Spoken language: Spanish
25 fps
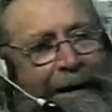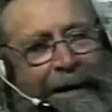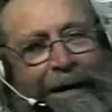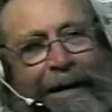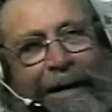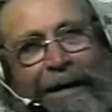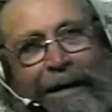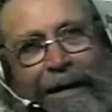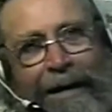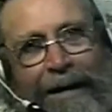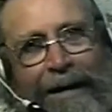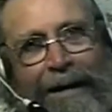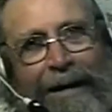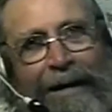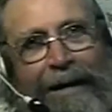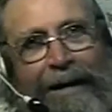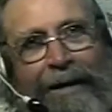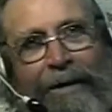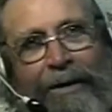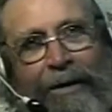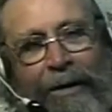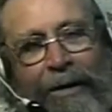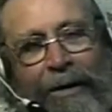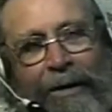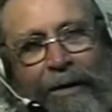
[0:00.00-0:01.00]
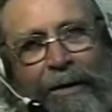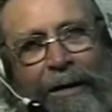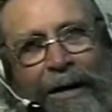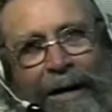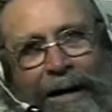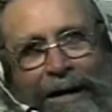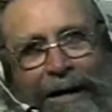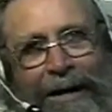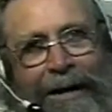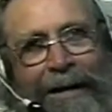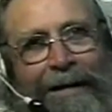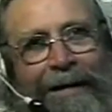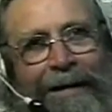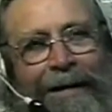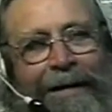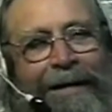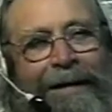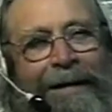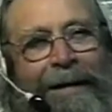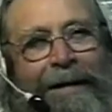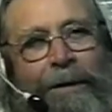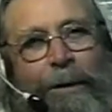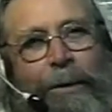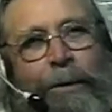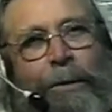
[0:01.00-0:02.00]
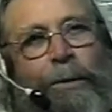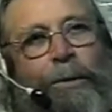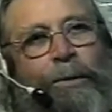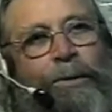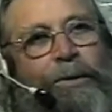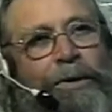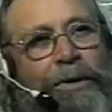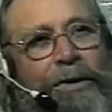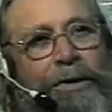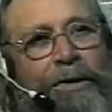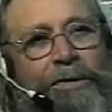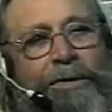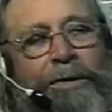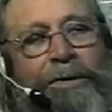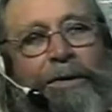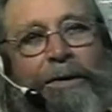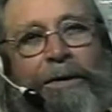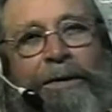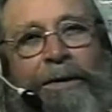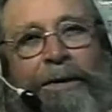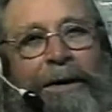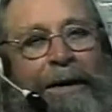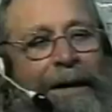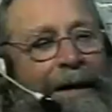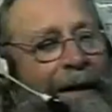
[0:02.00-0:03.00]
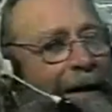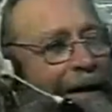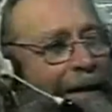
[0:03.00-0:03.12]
Eh, yo creo que Hitler estaría orgulloso